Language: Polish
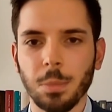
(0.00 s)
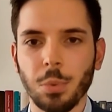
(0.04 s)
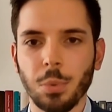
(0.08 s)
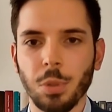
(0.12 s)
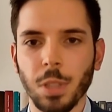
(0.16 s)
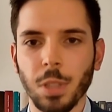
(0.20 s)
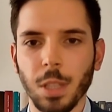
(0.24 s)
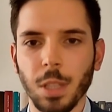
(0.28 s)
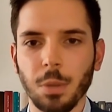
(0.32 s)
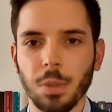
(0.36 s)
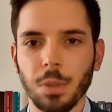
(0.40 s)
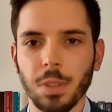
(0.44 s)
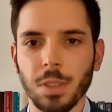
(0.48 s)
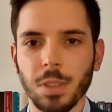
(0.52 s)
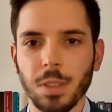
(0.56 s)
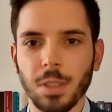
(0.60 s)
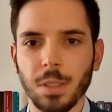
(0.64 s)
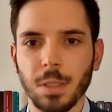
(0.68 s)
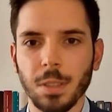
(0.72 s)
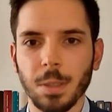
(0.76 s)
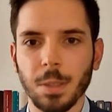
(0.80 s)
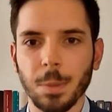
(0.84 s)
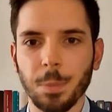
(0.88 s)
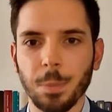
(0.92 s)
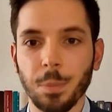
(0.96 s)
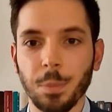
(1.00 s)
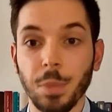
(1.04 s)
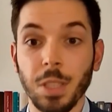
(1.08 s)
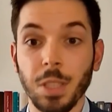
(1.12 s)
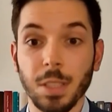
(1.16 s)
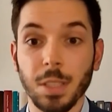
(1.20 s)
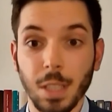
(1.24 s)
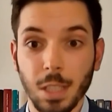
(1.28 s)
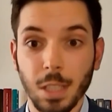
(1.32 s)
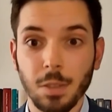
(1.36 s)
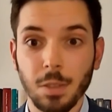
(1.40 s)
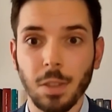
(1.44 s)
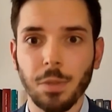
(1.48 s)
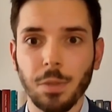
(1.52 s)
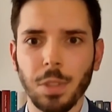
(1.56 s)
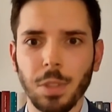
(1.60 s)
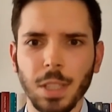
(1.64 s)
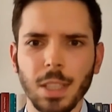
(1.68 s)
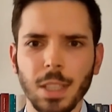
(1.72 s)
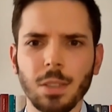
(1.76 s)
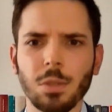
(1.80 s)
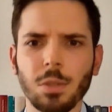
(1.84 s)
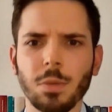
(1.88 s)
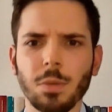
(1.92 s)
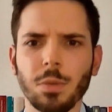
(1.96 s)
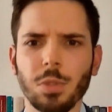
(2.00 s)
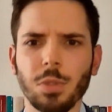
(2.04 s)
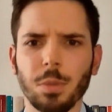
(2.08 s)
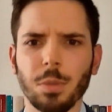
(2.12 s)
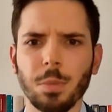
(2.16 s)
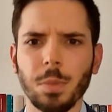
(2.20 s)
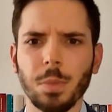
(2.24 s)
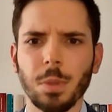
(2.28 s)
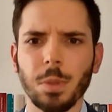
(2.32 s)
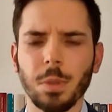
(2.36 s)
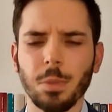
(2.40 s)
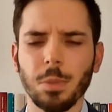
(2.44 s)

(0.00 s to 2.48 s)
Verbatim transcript: płynęły z y, Ministerstwa Finansów, czy y,